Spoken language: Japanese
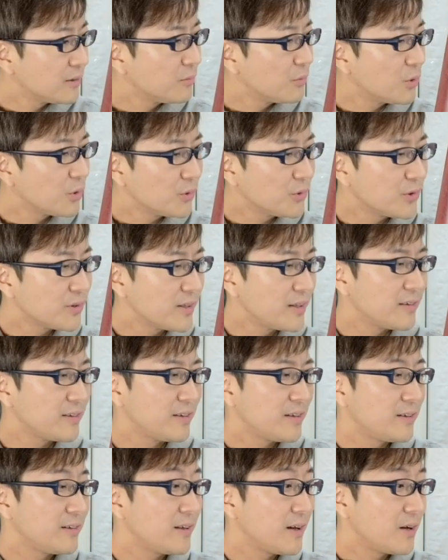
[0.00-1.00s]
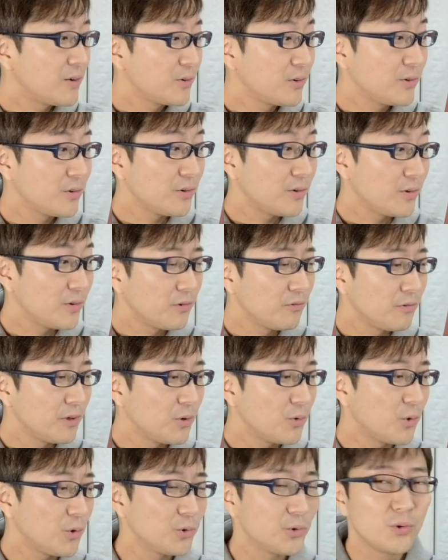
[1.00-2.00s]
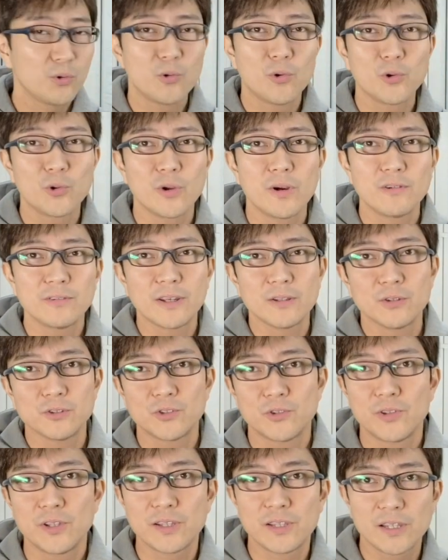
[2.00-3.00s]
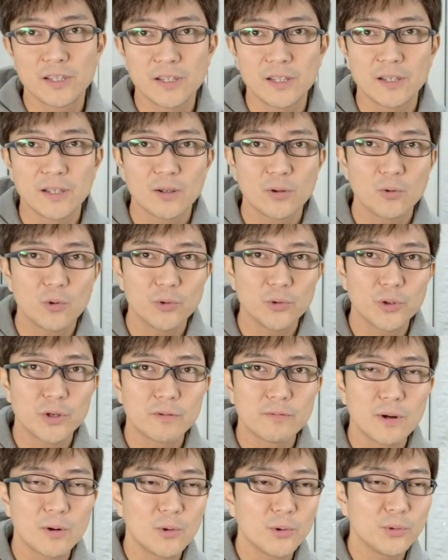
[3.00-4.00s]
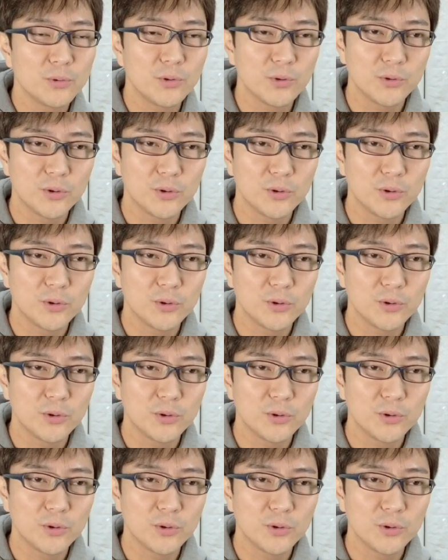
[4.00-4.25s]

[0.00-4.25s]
僕の先生である民放送交響楽団の首席コントラファゴット